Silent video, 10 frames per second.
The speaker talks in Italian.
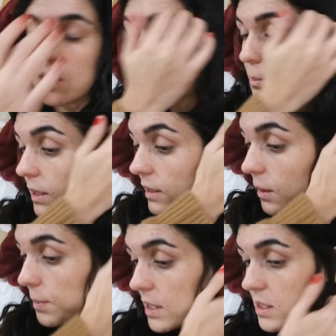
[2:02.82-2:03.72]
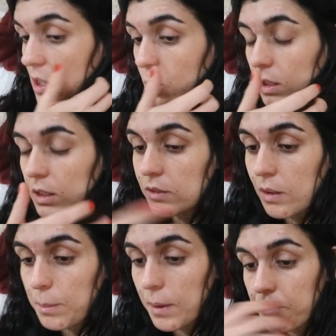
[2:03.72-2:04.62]
e non prendere pesi quindi
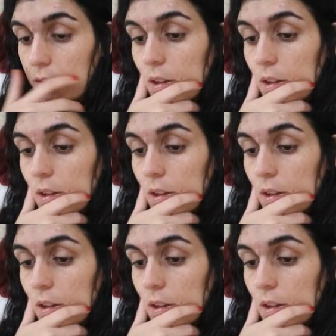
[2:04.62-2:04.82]
vabbè